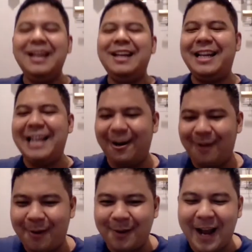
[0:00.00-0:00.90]
และเดี๋ยวเอาไว้
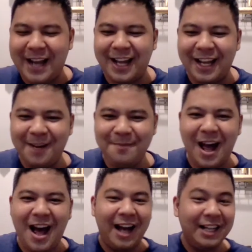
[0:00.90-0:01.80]
พบกันใหม่ในคลิปหน้า
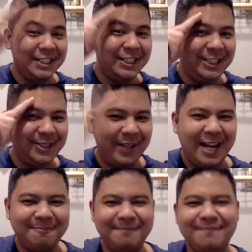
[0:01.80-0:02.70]
สวัสดีค
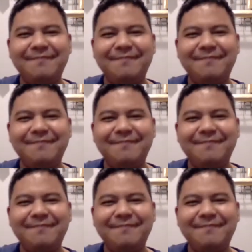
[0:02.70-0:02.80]
รับ